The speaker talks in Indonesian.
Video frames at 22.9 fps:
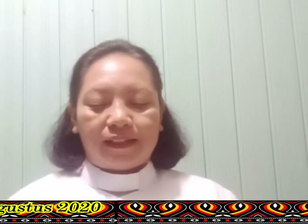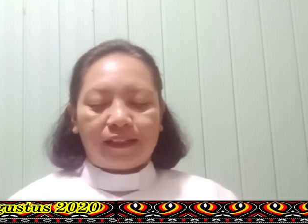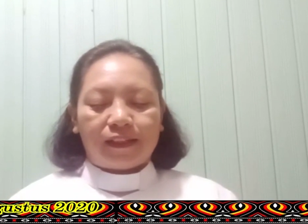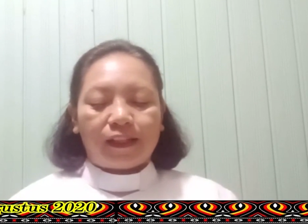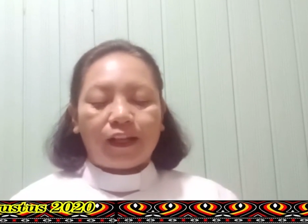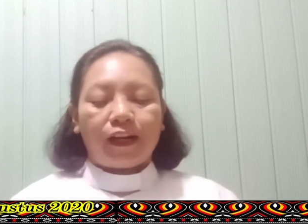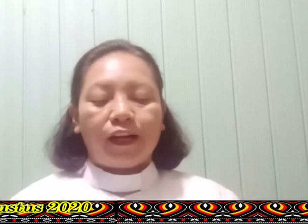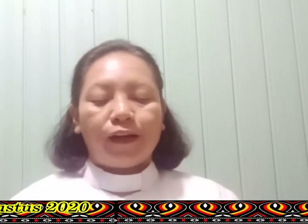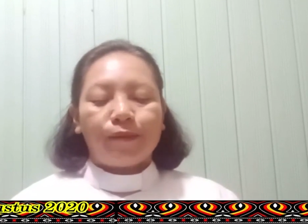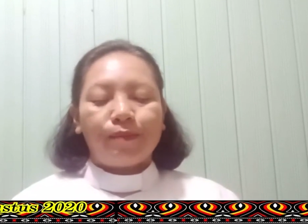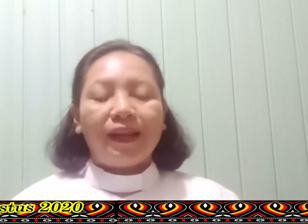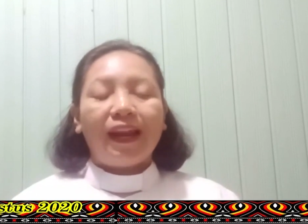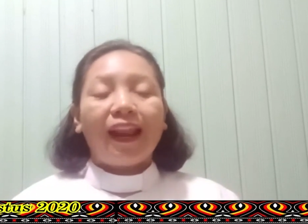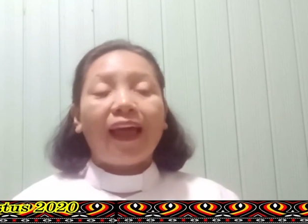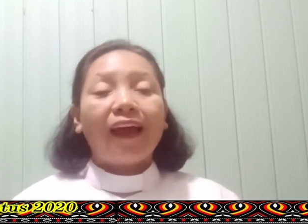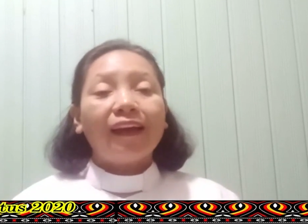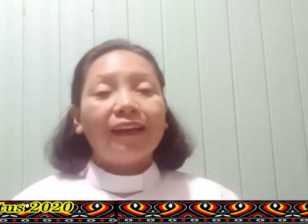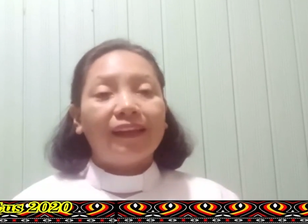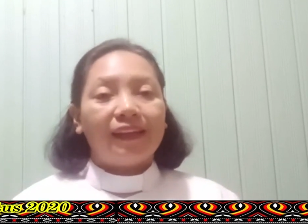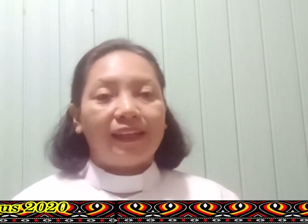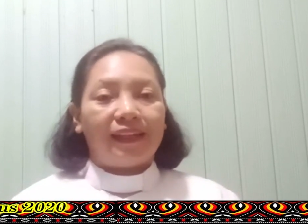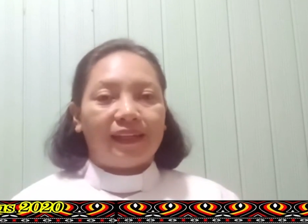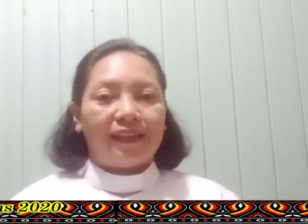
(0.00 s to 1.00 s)
Terlebih
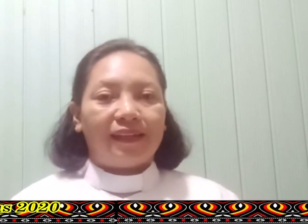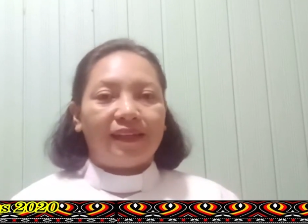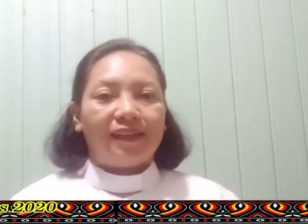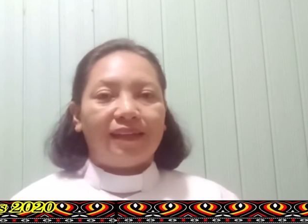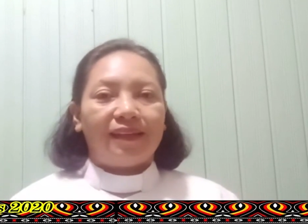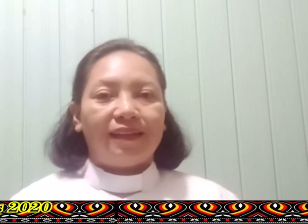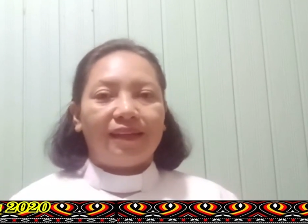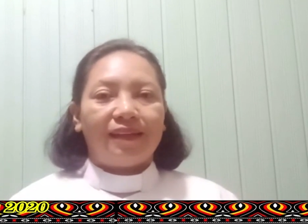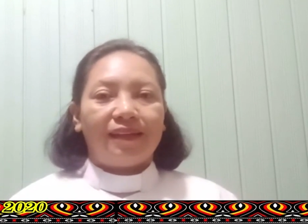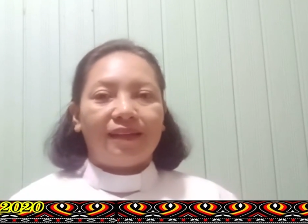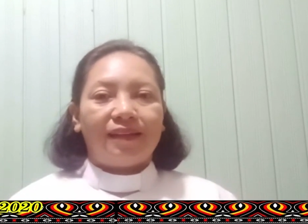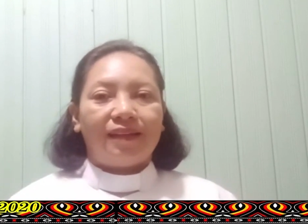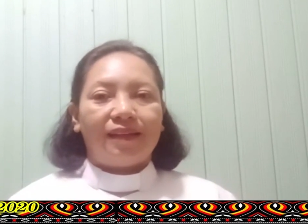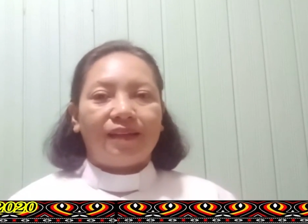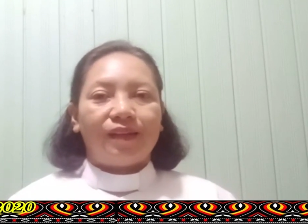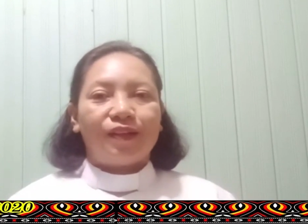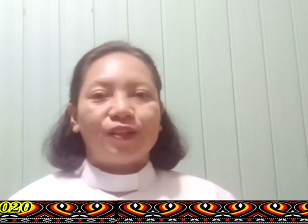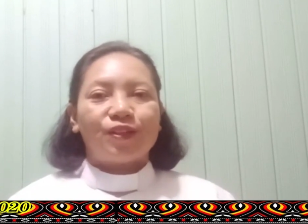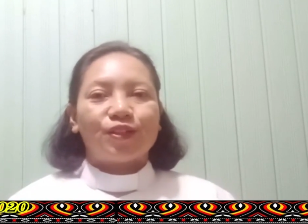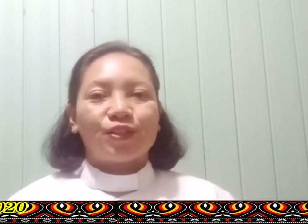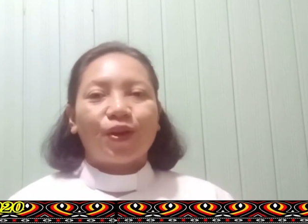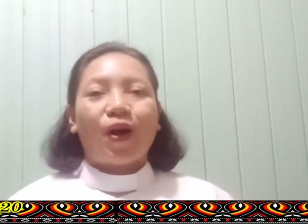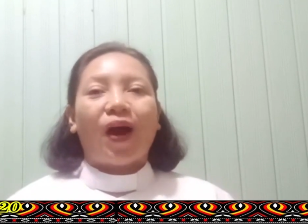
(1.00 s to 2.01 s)
lagi,
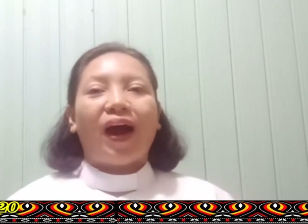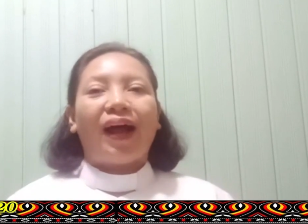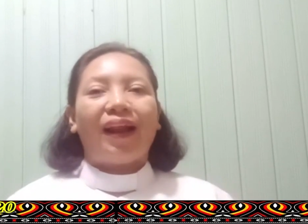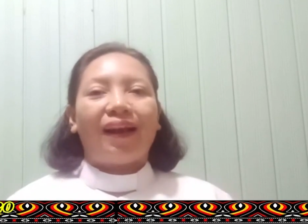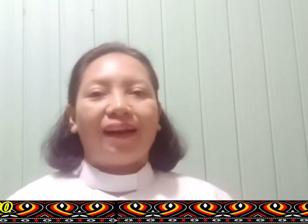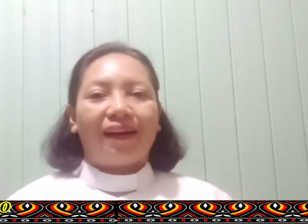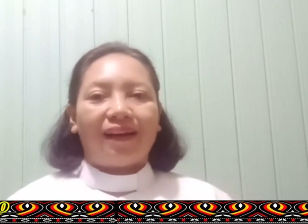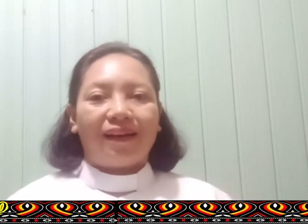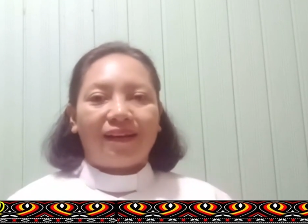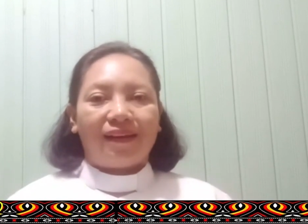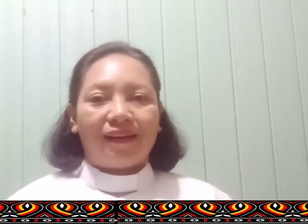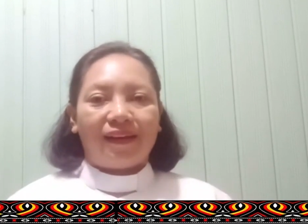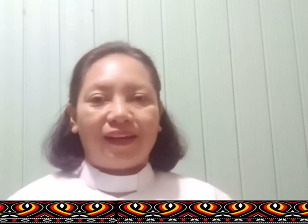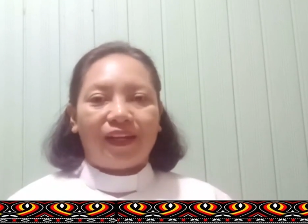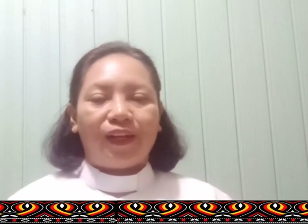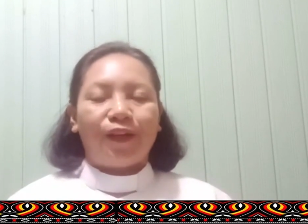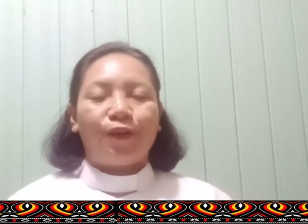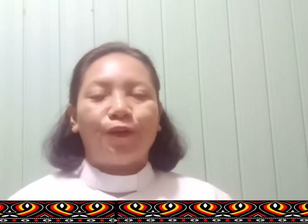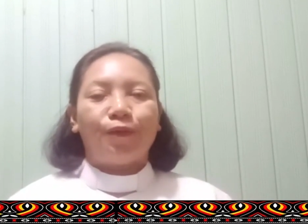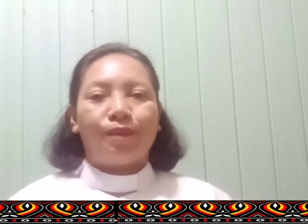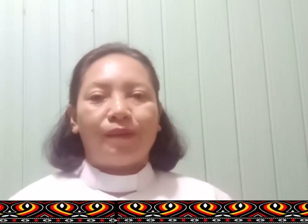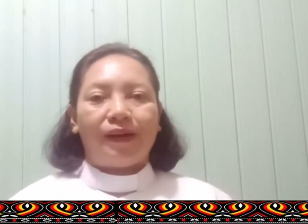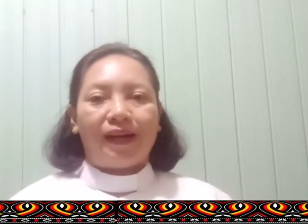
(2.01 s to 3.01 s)
soal
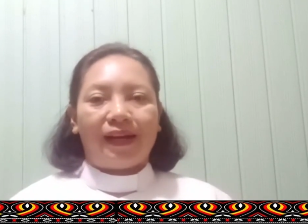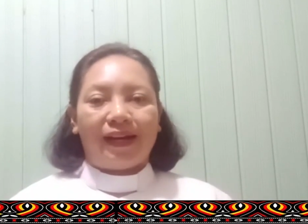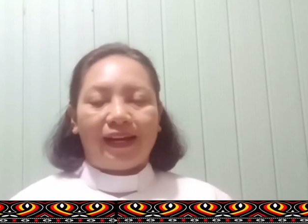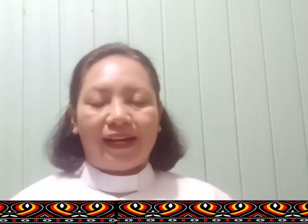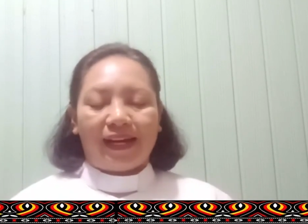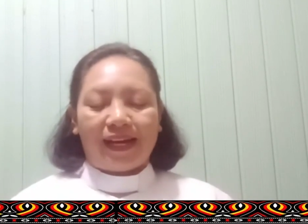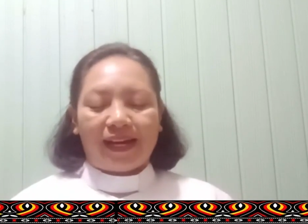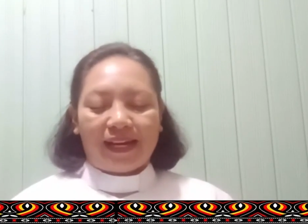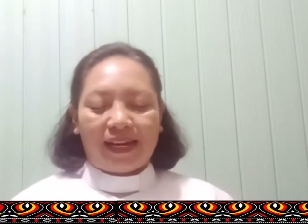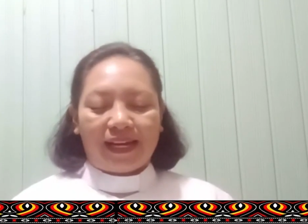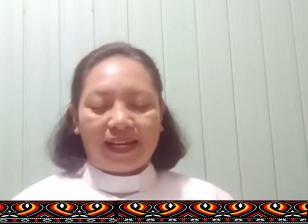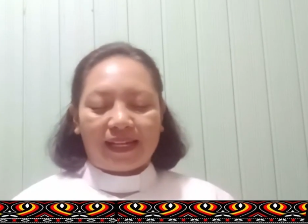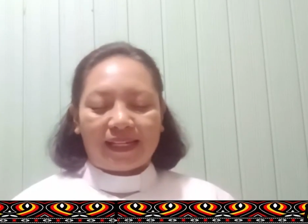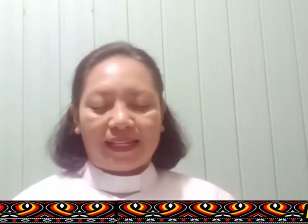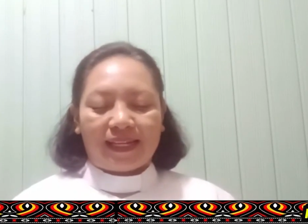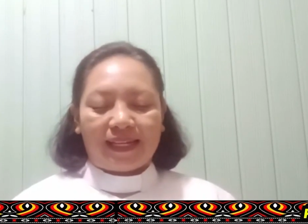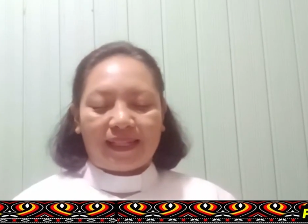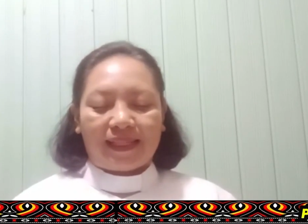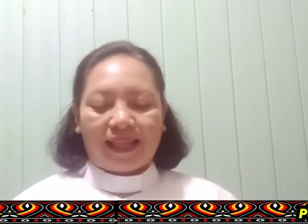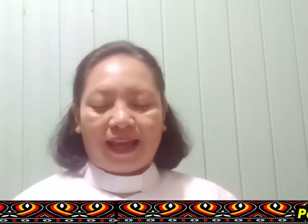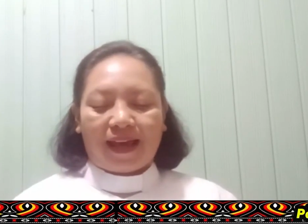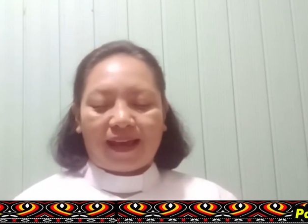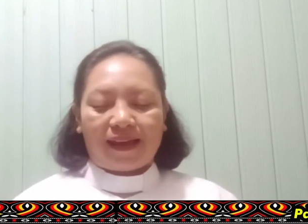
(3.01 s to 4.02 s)
hidup anak-anak
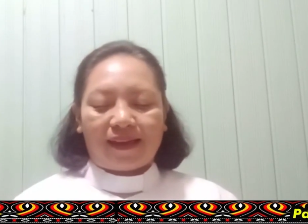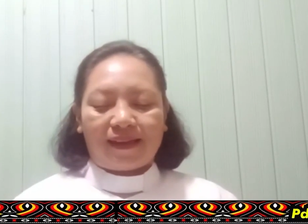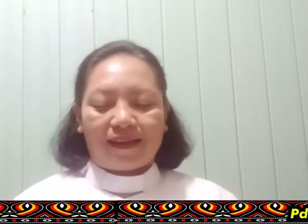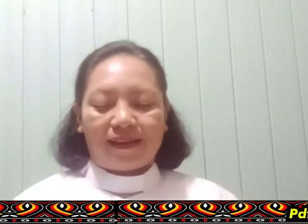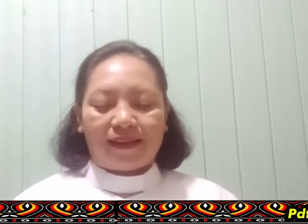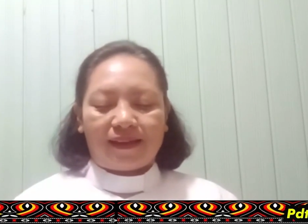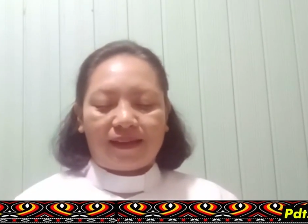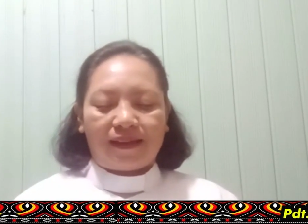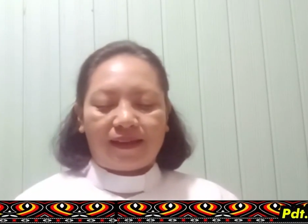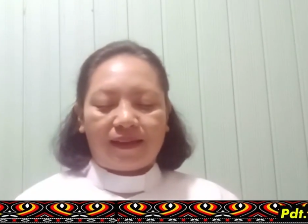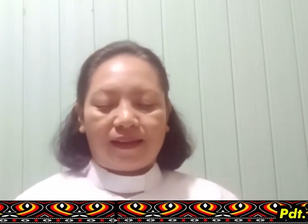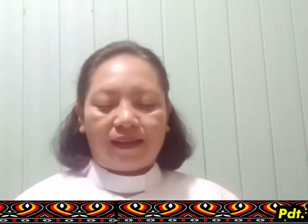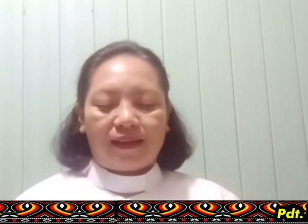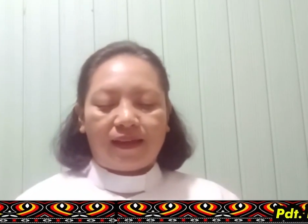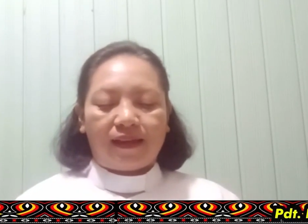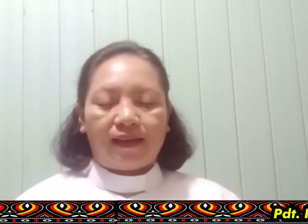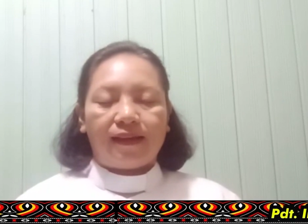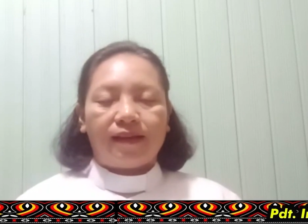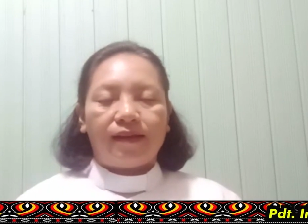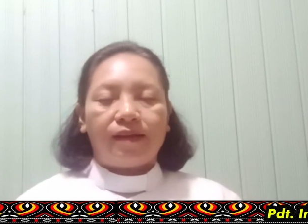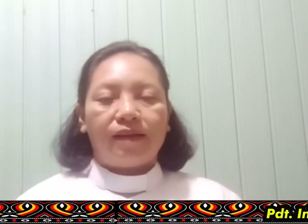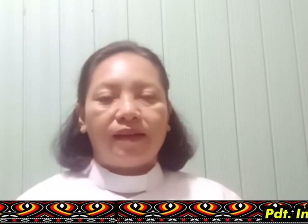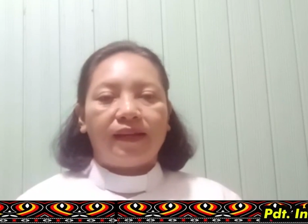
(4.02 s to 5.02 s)
kita,
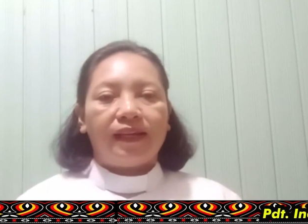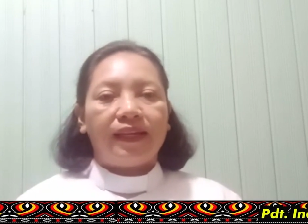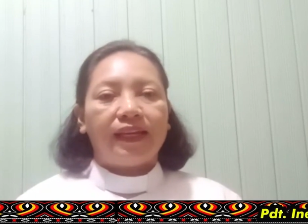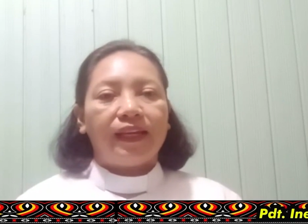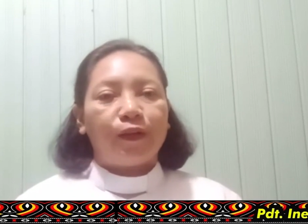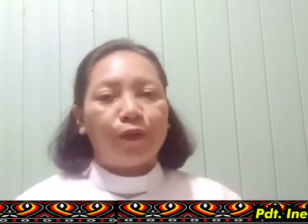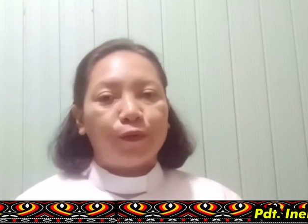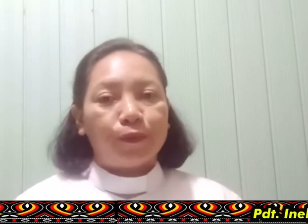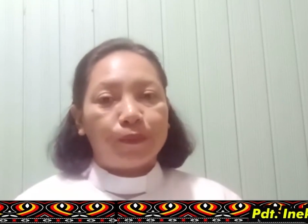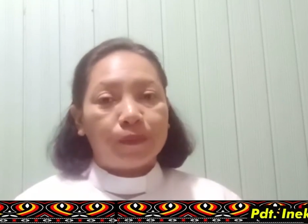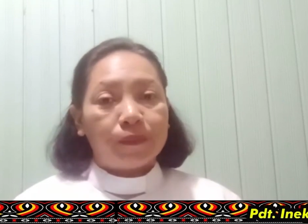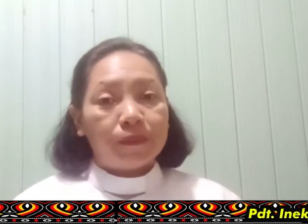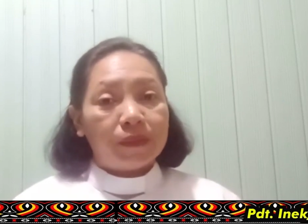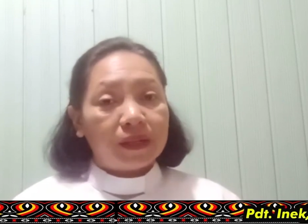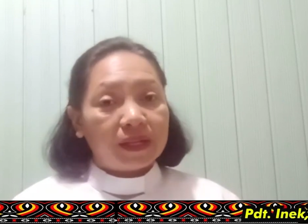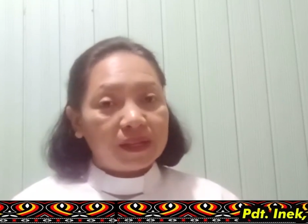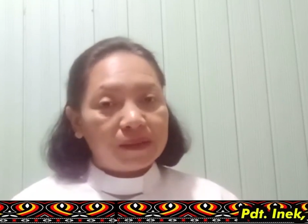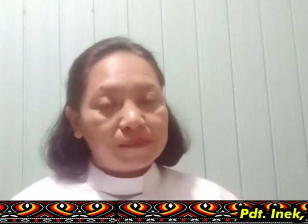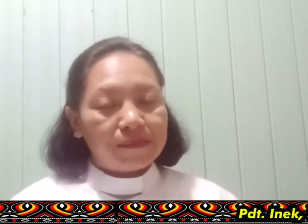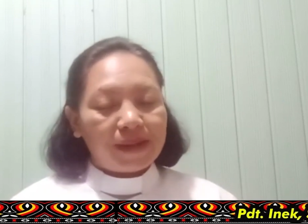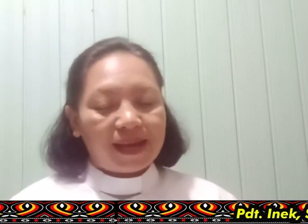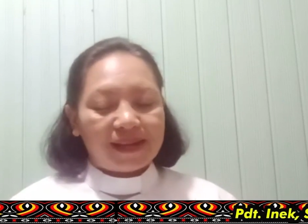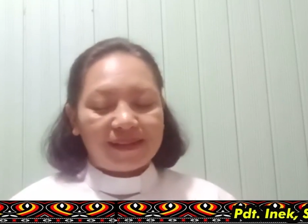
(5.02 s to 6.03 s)
hidup
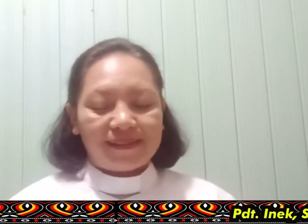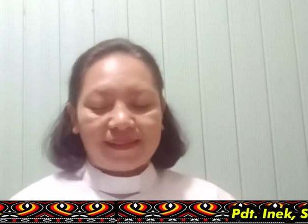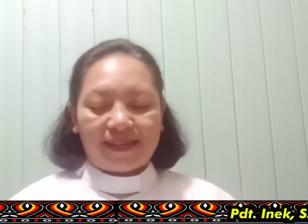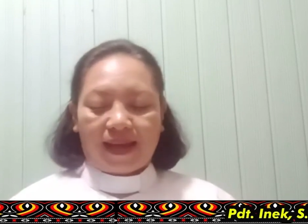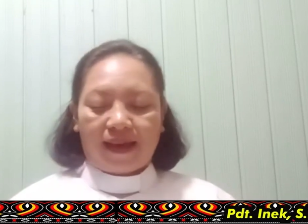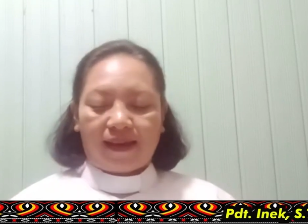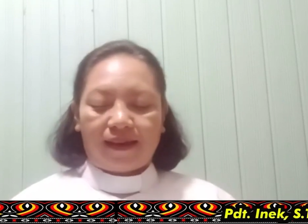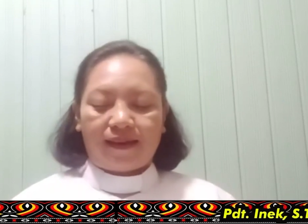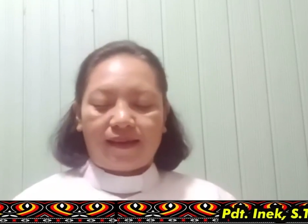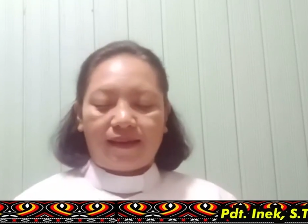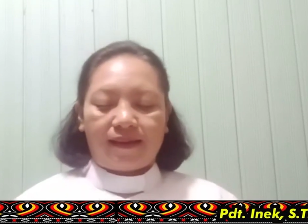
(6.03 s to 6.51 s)
berimannya.